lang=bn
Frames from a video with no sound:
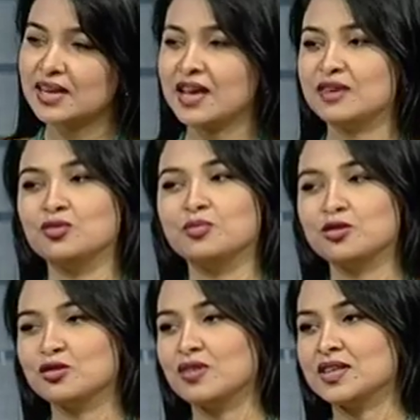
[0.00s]
স্যার একটু
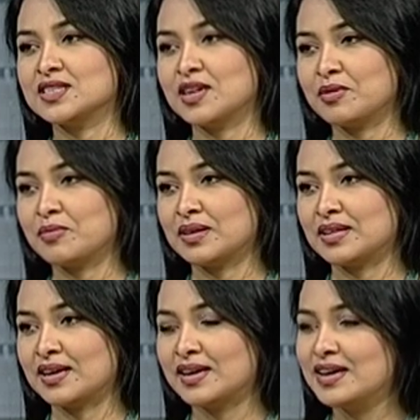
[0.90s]
প্রশ্ন আসছে আমার
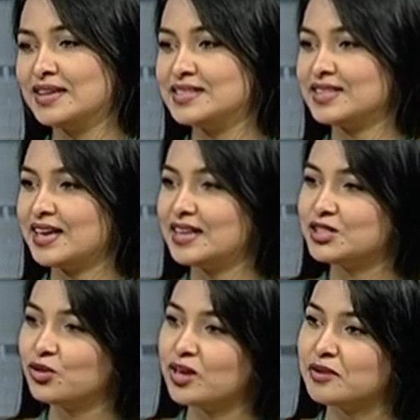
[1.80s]
মাথায় যে
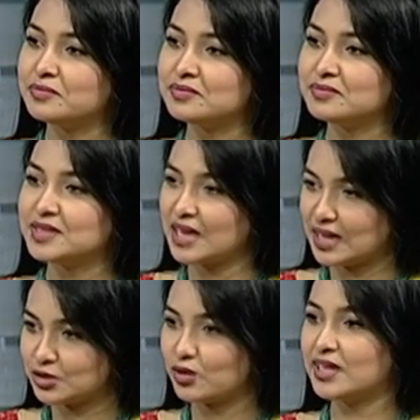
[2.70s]
এনজিওগ্রামটি
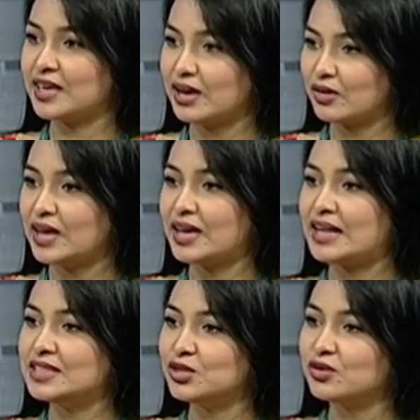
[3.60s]
আসলে কি কারণ এই
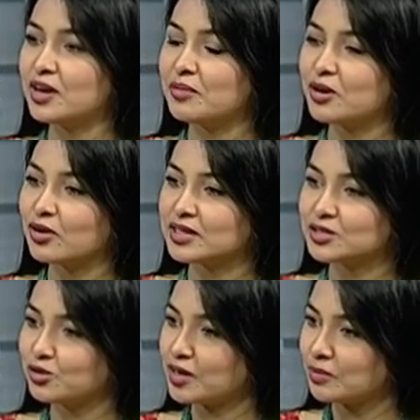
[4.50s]
এনজিওগ্রামের কথা
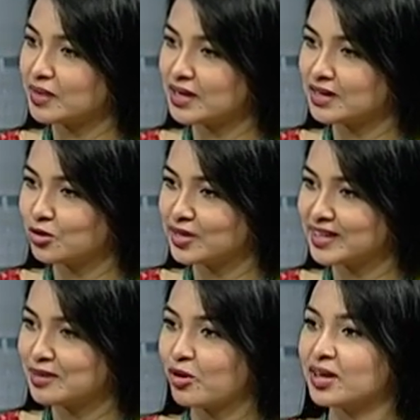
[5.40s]
যখন আপনি
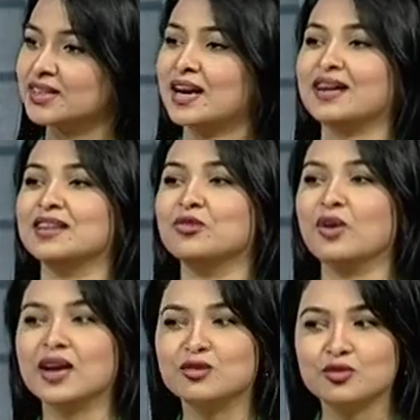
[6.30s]
রোগীদেরকে বলেন তারা কিন্তু
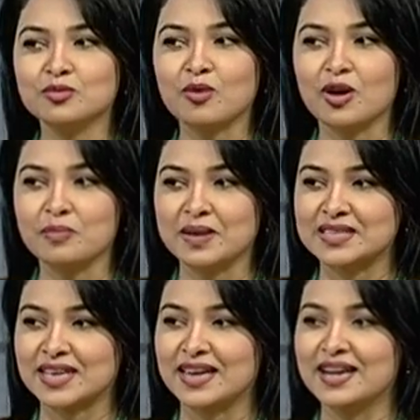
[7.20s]
একটু ভয় পেয়ে
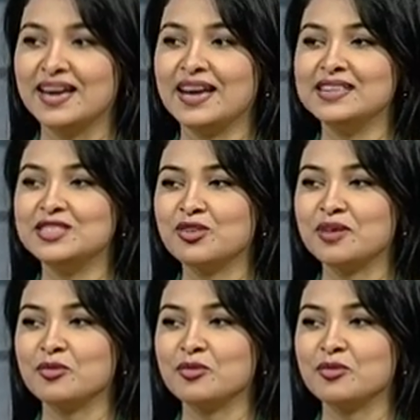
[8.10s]
যায় এনজিওগ্রাম